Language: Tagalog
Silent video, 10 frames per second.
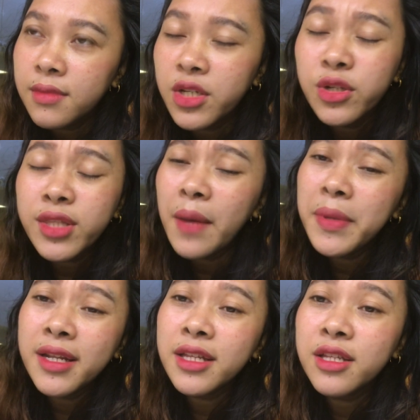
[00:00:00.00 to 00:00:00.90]
Yung
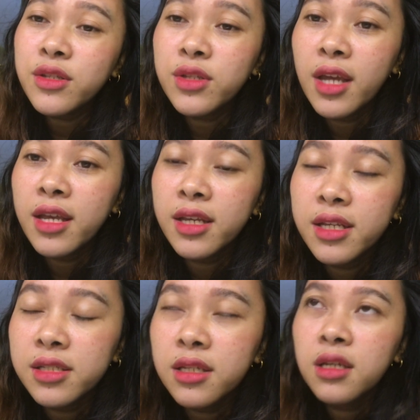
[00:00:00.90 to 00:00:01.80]
topic natin
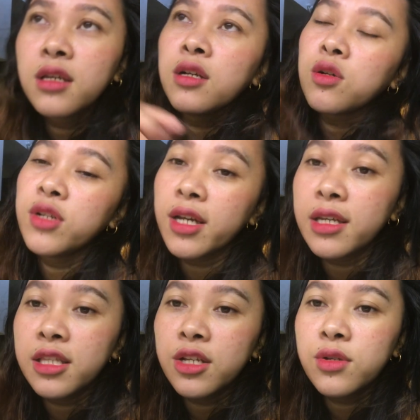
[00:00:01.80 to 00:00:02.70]
today is, kung
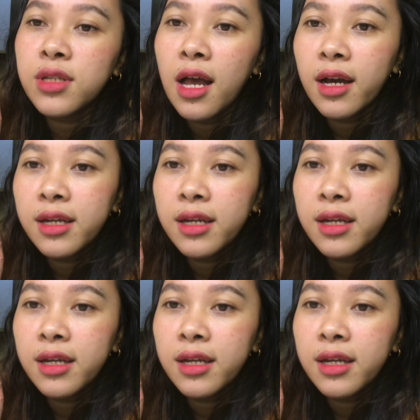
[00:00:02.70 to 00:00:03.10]
nakikita nyo sa